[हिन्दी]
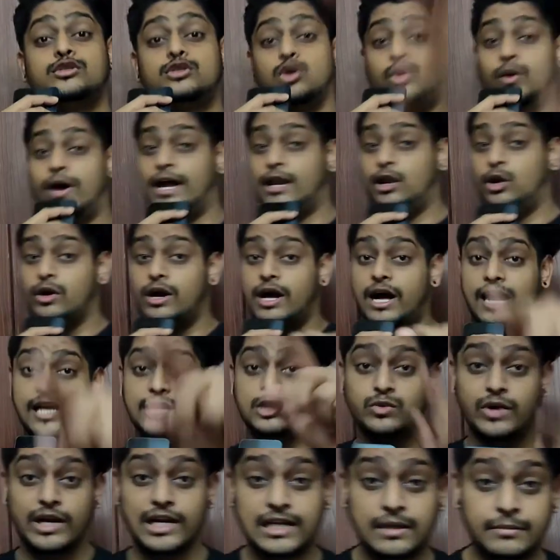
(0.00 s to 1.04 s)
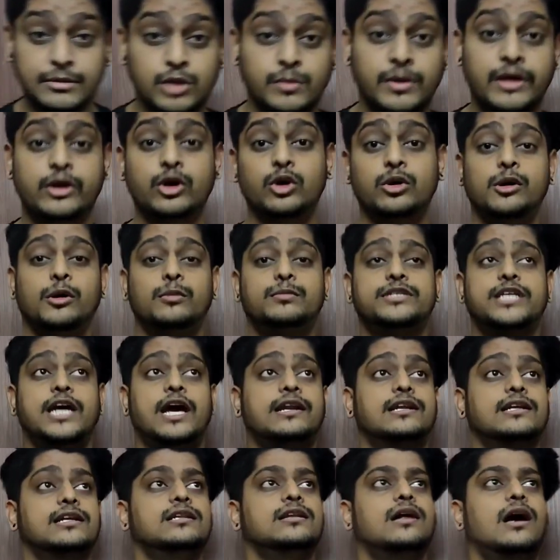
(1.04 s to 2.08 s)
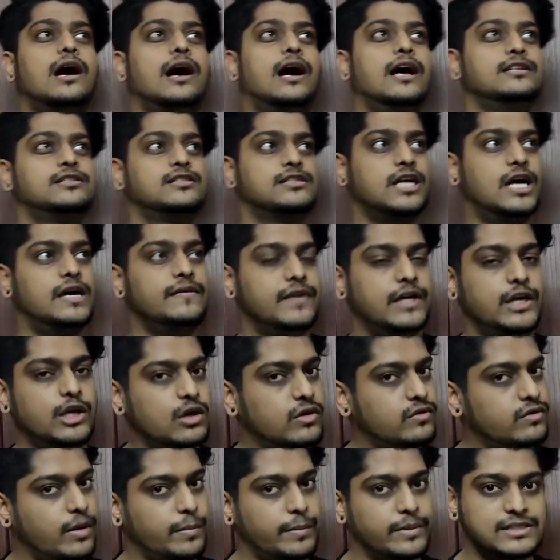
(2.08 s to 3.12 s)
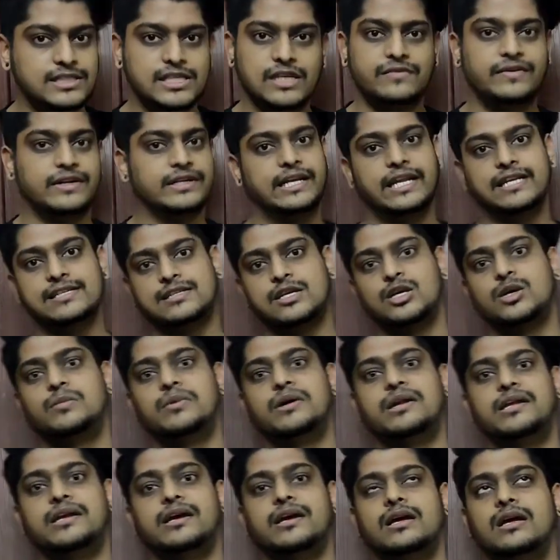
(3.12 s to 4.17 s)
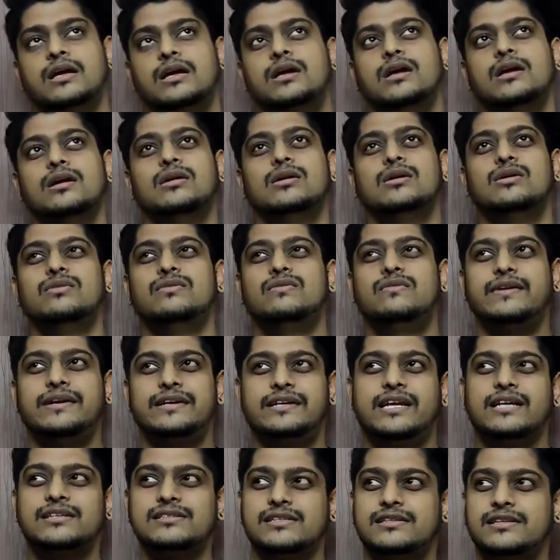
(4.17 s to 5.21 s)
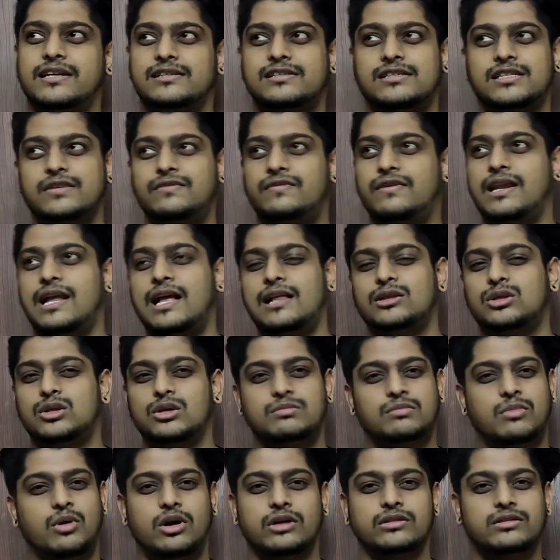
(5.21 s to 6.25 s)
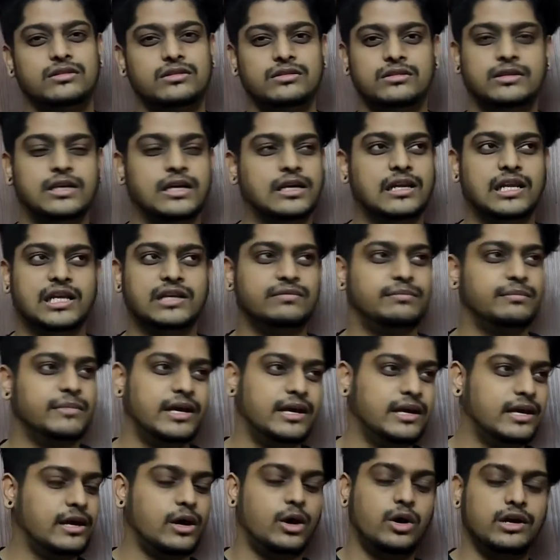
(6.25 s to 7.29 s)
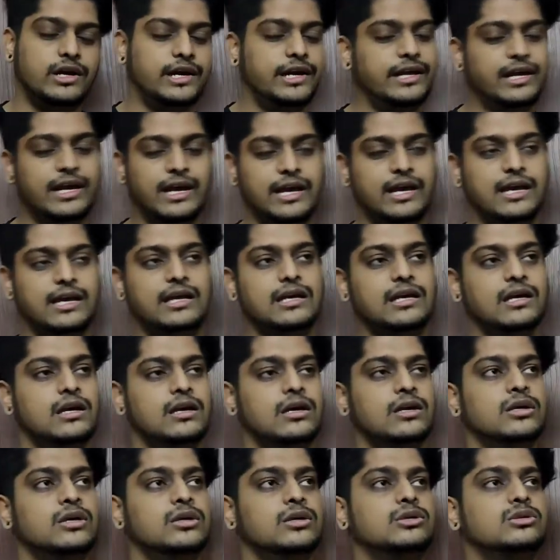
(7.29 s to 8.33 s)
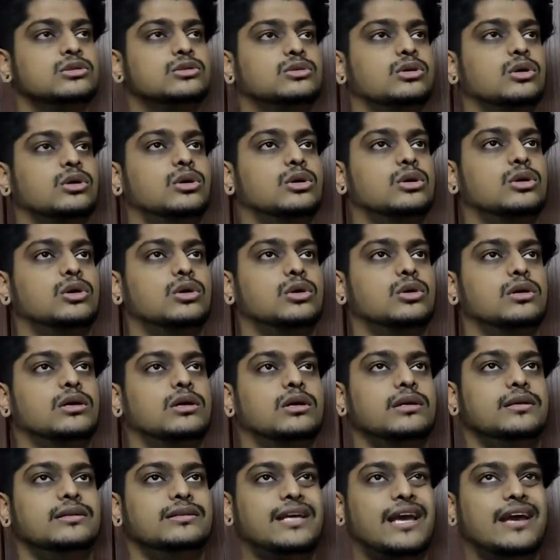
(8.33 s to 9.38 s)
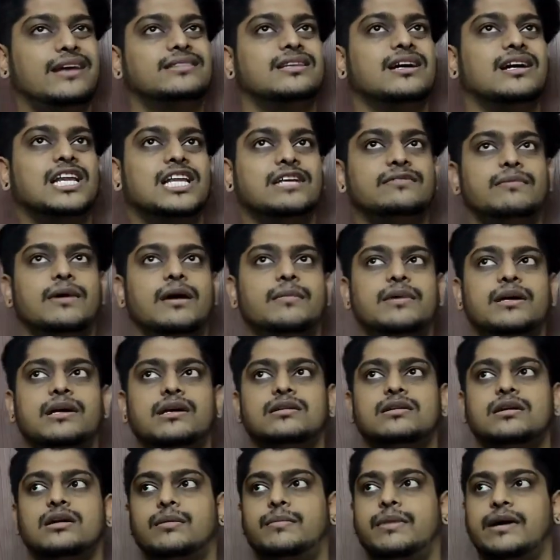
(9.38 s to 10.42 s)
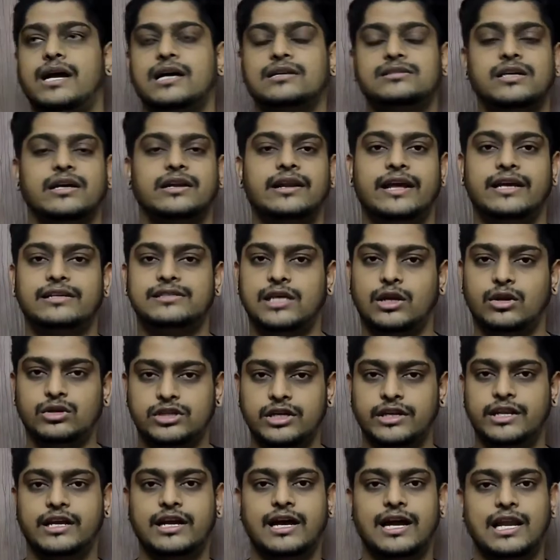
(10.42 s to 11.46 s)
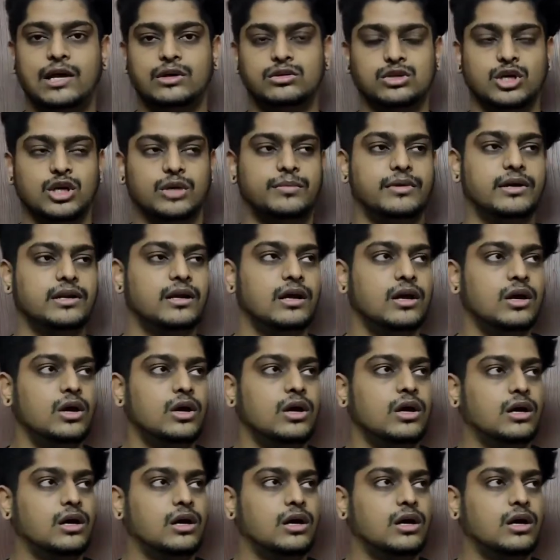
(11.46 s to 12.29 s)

सो हेलो गाइस वेलकम टू माय यूट्यूब चैनल आज का वीडियो वापस से फिटनेस के ऊपर ही है फिटनेस इंडस्ट्री फ़िलहाल तो बहुत तकलीफ़ में ऑलरेडी है ही सो so, यही तकलीफ़ में अभी पराग सर ने एक सोल्यूशन निकाला है उसके ऊपर